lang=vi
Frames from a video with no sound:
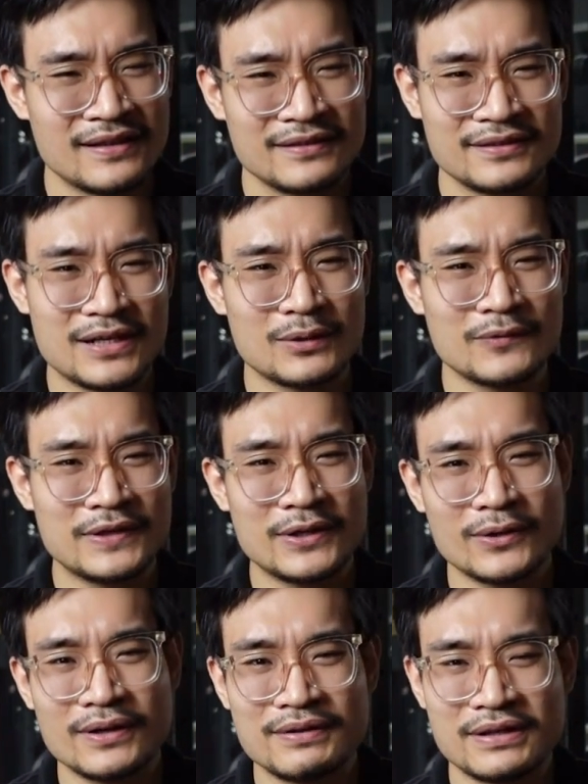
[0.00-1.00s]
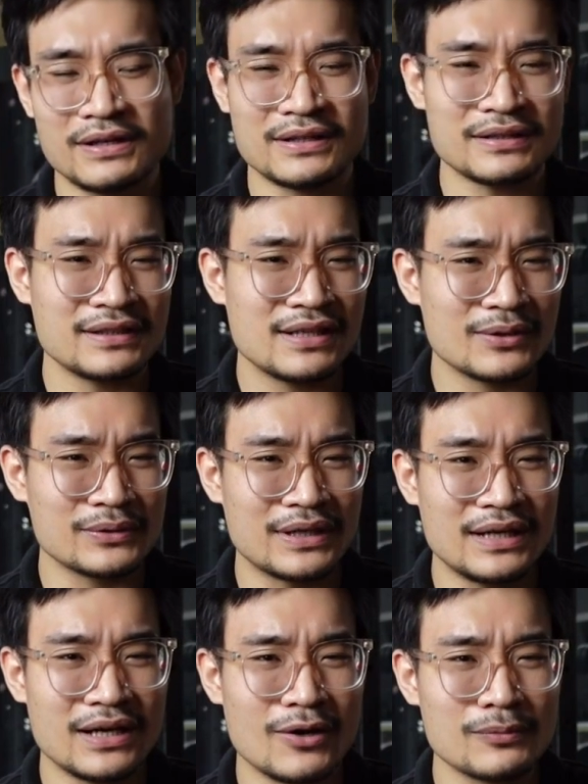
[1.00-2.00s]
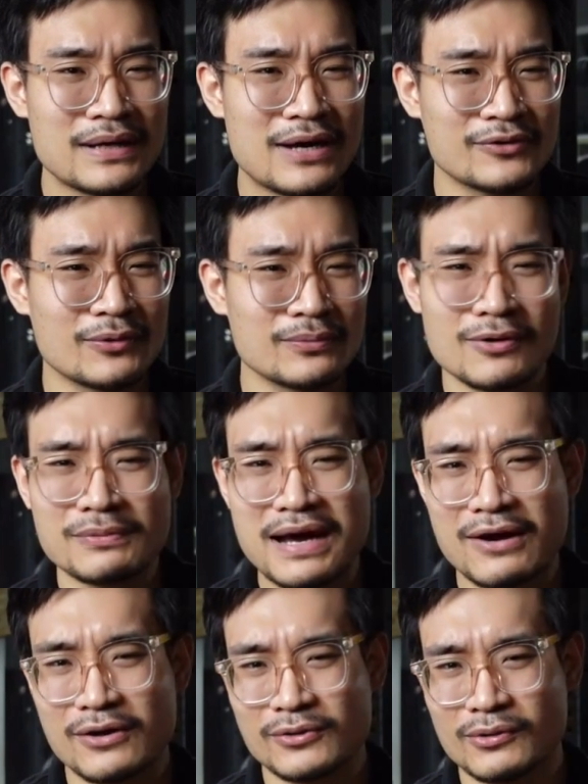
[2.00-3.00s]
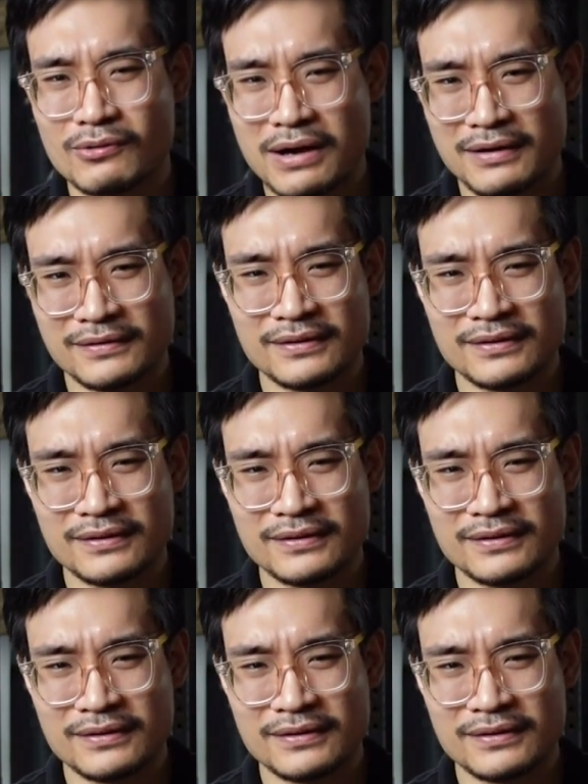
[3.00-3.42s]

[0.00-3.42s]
Từ đầu video đến giờ thì các thanh niên có thấy là ông nào giống ông nào đâu đúng không ạ?